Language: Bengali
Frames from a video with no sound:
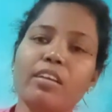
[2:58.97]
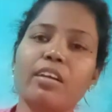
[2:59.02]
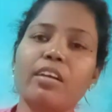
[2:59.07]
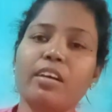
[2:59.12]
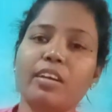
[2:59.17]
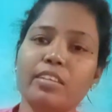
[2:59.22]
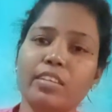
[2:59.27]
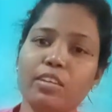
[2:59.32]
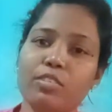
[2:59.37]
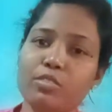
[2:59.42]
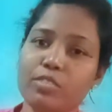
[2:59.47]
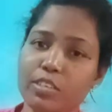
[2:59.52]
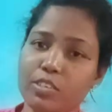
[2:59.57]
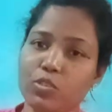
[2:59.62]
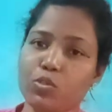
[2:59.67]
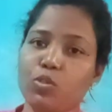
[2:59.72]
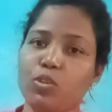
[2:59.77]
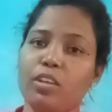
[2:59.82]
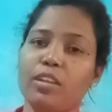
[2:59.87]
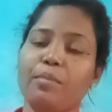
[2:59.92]
খাওয়া দাওয়া শেষ
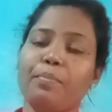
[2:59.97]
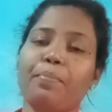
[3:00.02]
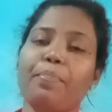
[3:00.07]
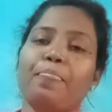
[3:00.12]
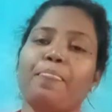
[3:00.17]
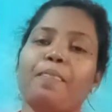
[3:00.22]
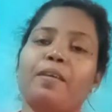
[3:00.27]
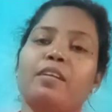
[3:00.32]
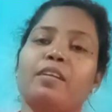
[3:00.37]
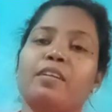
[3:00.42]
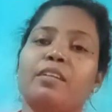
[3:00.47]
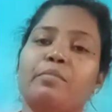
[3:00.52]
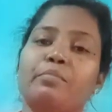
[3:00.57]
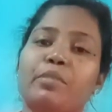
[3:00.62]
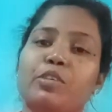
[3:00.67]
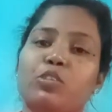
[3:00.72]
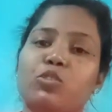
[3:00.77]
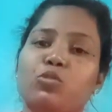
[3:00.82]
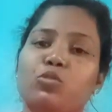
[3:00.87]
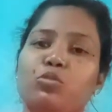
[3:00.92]
করলাম
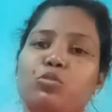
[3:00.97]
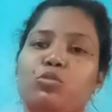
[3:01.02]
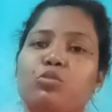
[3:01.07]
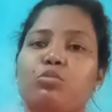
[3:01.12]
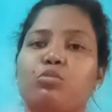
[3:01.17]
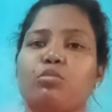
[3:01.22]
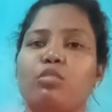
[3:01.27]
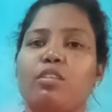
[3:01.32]
বাসন কুসন